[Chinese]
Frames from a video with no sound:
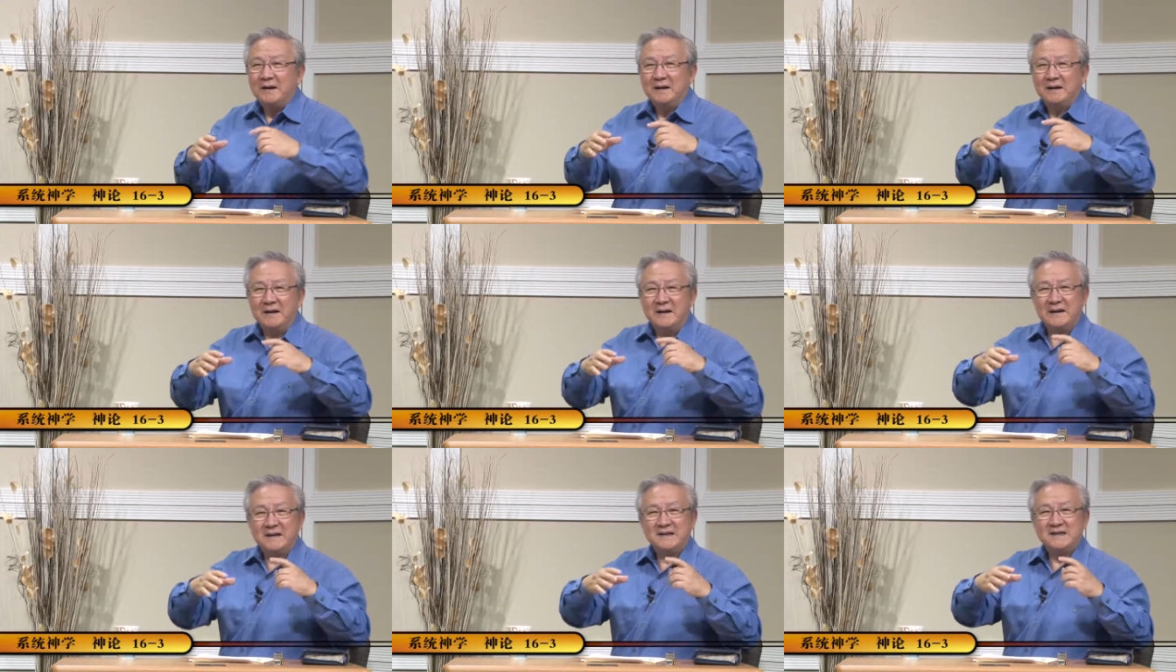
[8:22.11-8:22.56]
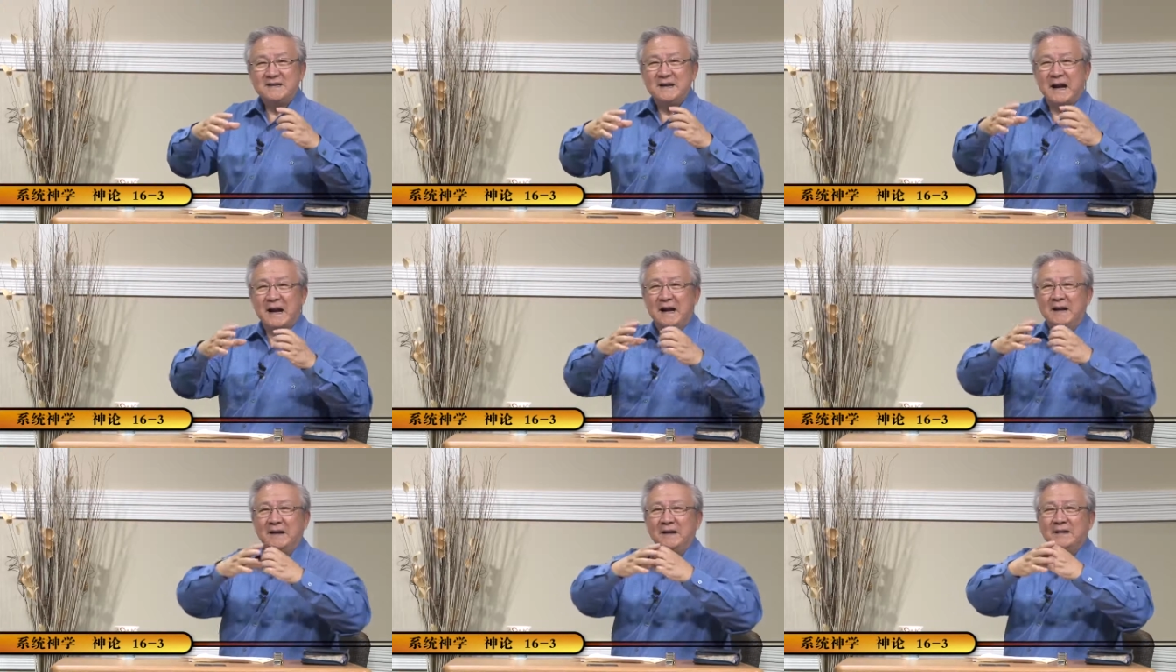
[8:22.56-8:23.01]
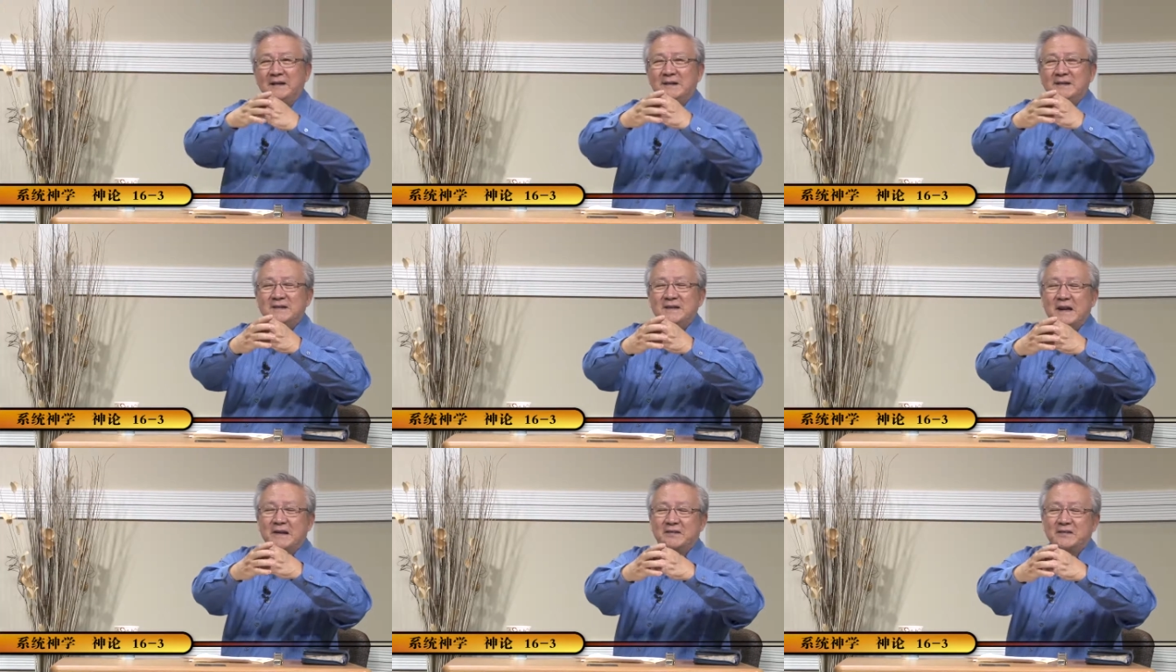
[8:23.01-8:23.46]
你假
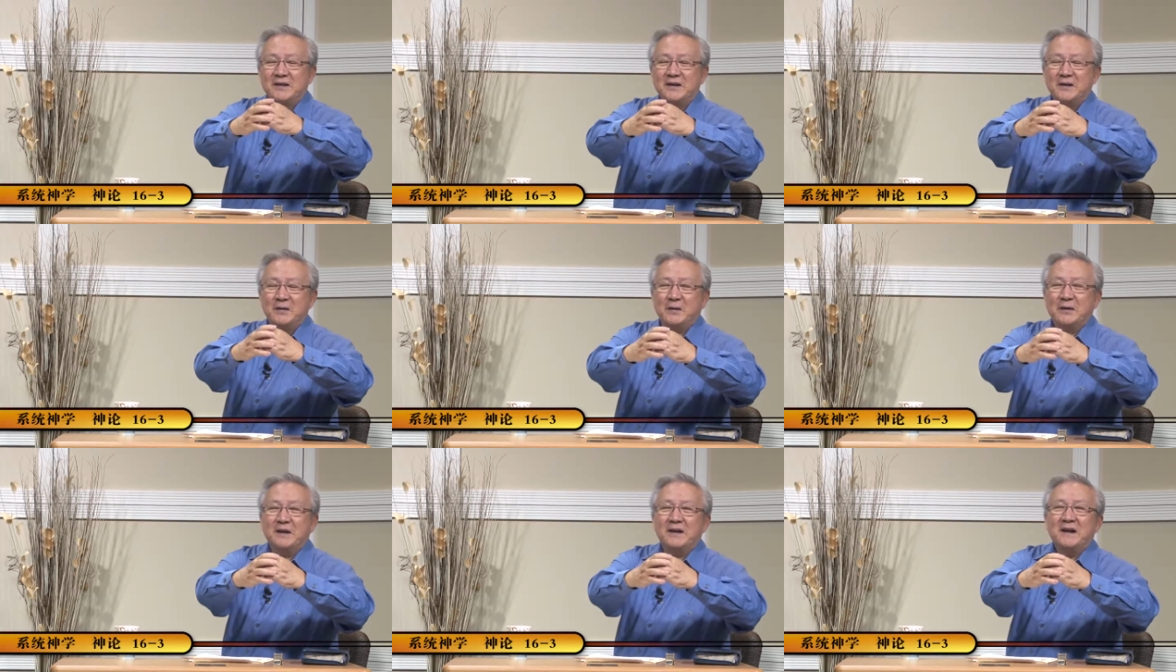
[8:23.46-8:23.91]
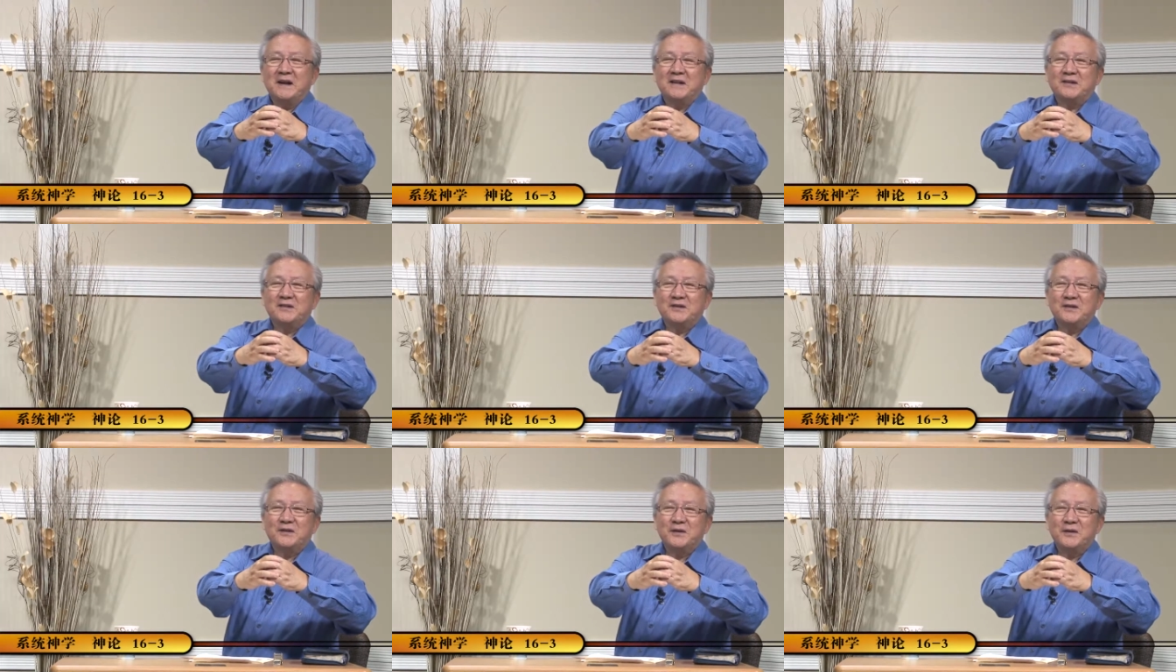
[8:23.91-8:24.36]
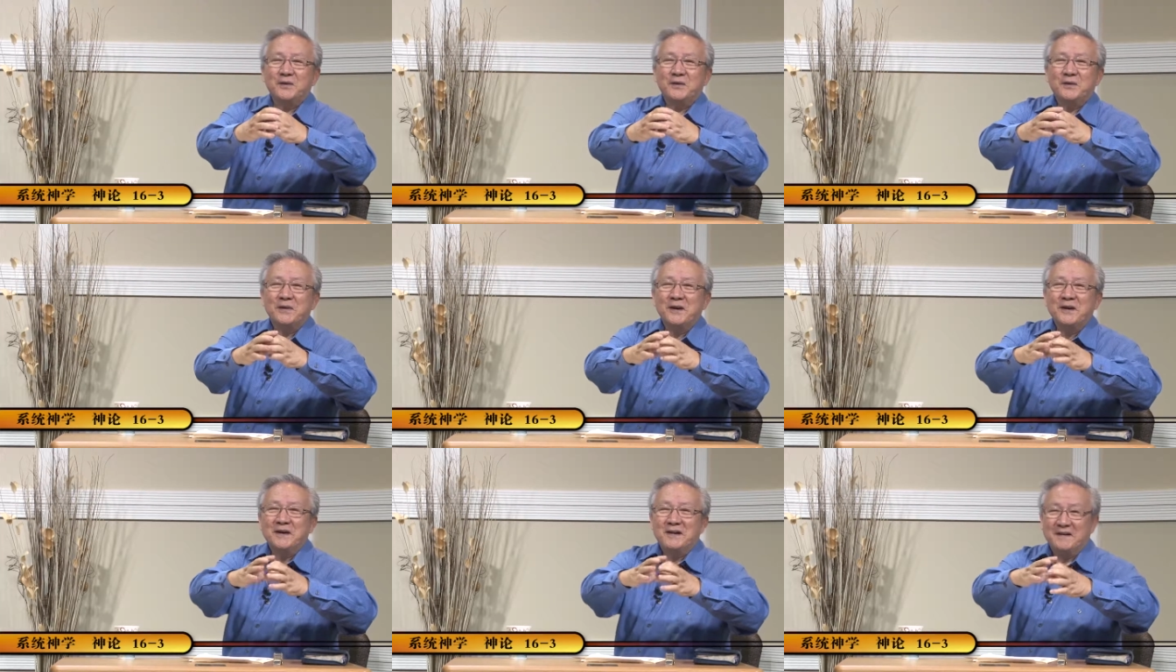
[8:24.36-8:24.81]
假设有了那个之
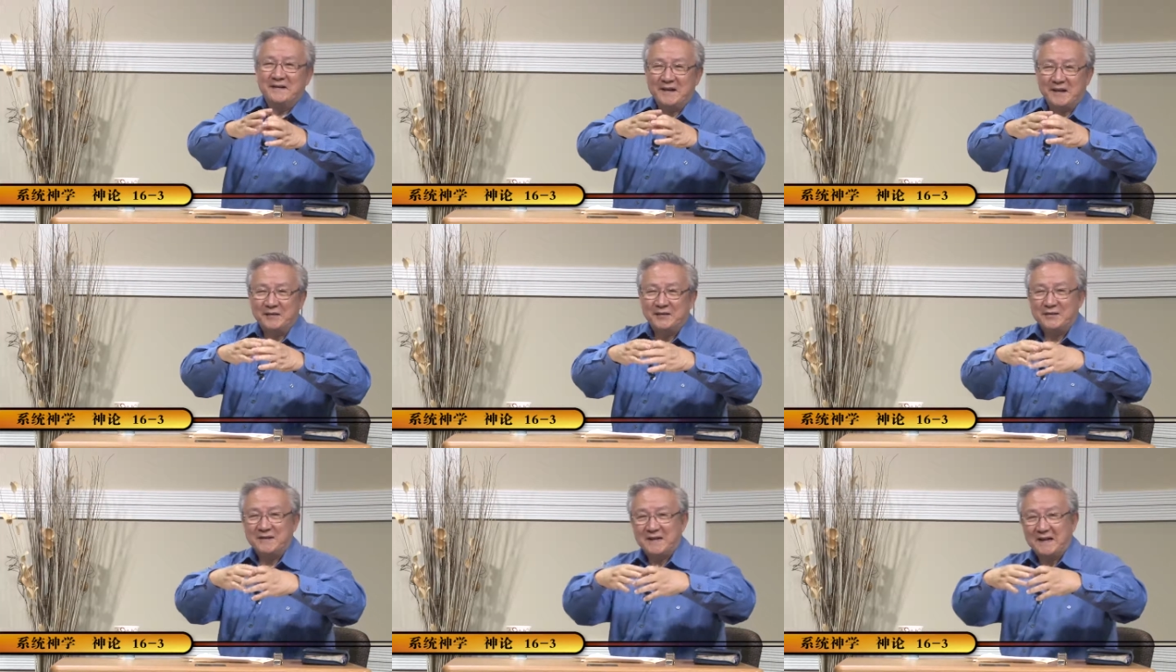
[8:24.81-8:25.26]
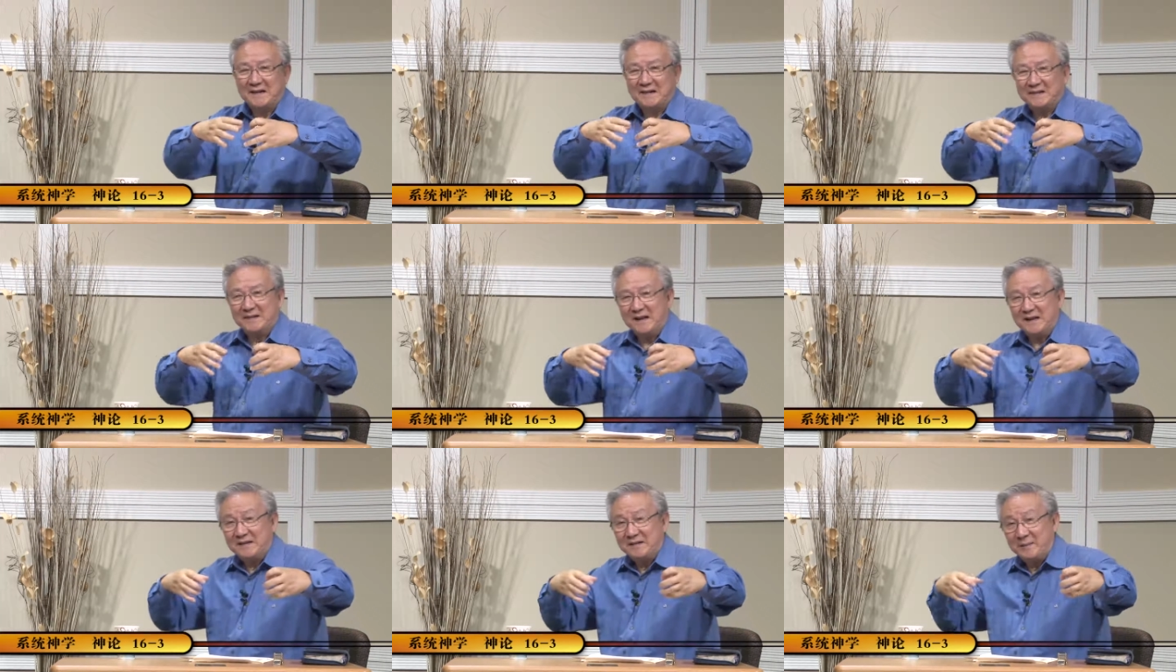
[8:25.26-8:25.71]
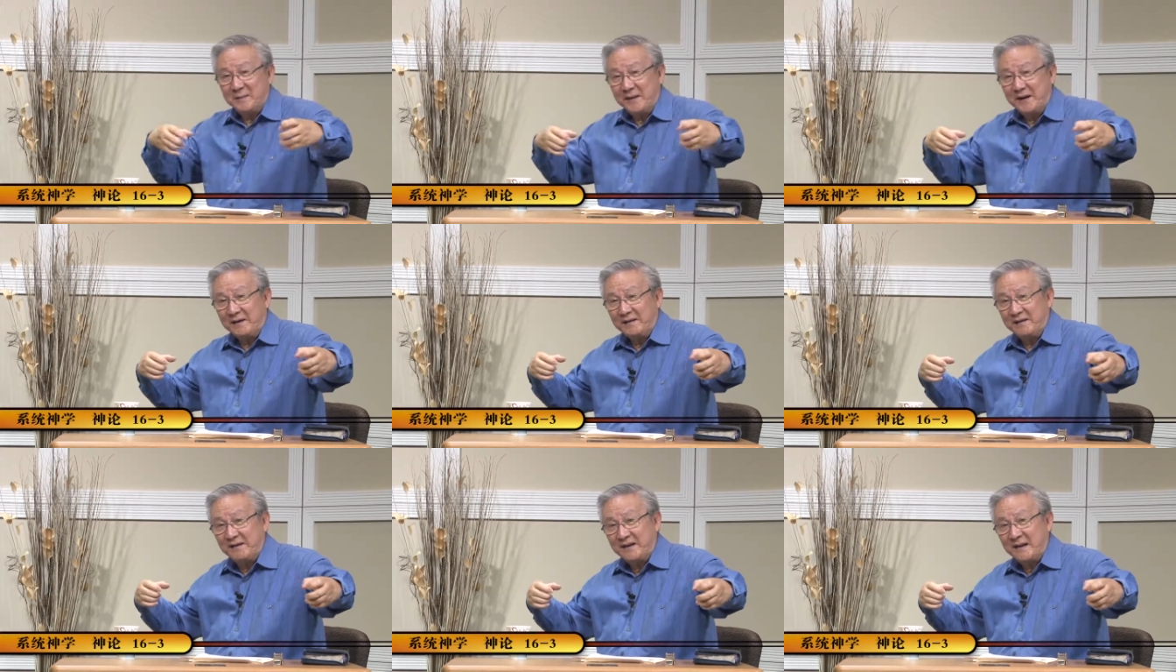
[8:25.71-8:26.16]
后，你再去假设它怎么
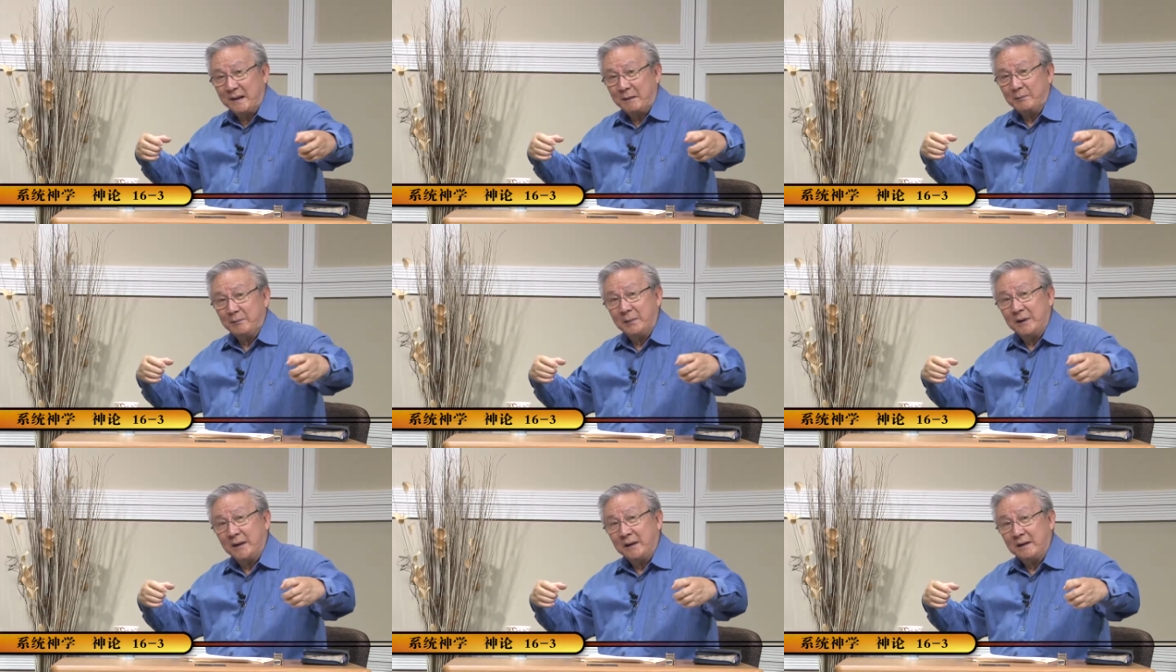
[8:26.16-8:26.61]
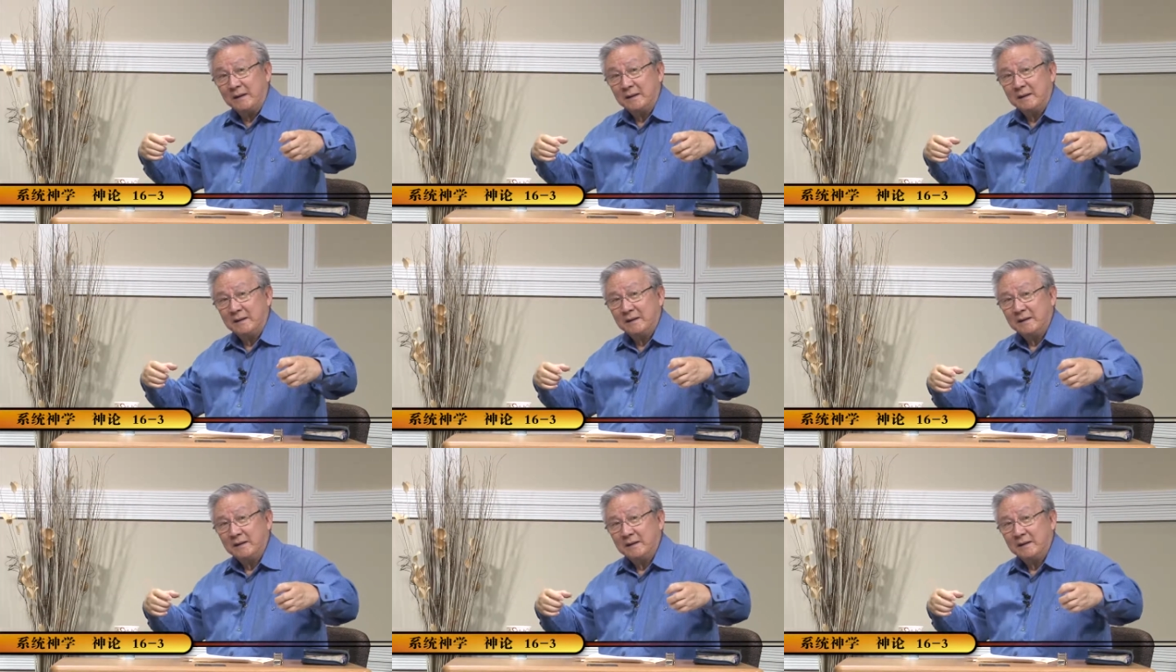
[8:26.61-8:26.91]
样子演变，